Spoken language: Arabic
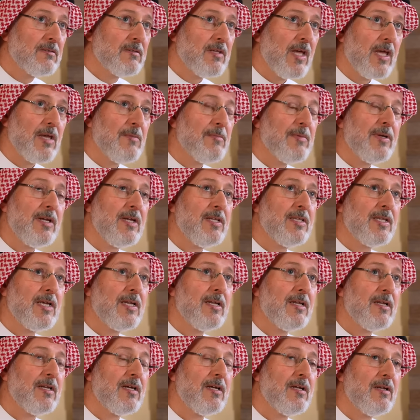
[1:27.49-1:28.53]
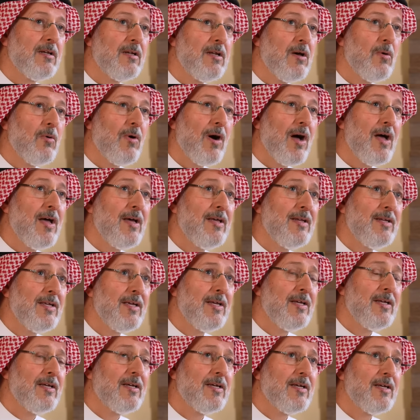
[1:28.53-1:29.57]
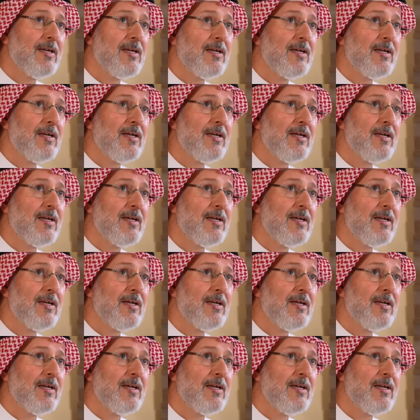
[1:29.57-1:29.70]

طيب اذا لو انا